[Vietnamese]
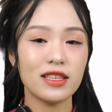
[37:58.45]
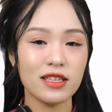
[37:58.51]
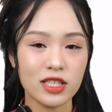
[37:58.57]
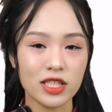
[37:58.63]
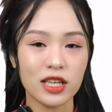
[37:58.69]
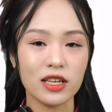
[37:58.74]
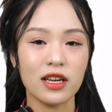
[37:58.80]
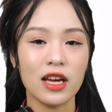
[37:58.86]
chương
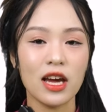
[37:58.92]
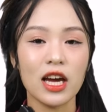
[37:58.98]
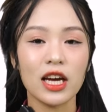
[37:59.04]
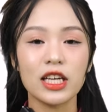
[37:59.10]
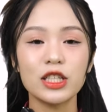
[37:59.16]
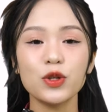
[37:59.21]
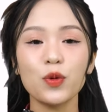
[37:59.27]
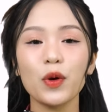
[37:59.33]
trình.
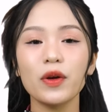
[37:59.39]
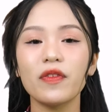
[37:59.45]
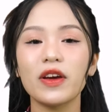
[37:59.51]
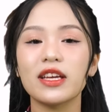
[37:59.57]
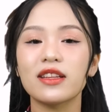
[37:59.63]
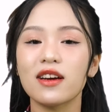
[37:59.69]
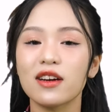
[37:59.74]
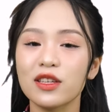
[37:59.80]
Kính chúc quý
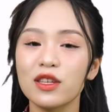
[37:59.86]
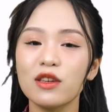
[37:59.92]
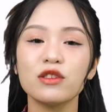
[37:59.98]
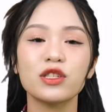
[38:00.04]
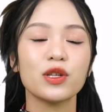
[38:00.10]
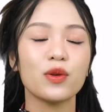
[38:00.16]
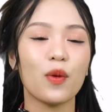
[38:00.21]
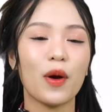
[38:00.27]
vị thật nhiều
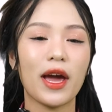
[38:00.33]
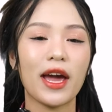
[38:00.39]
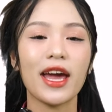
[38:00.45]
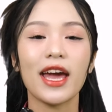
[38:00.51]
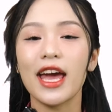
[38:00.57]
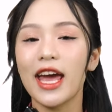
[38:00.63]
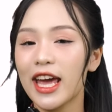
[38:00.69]
sức khỏe.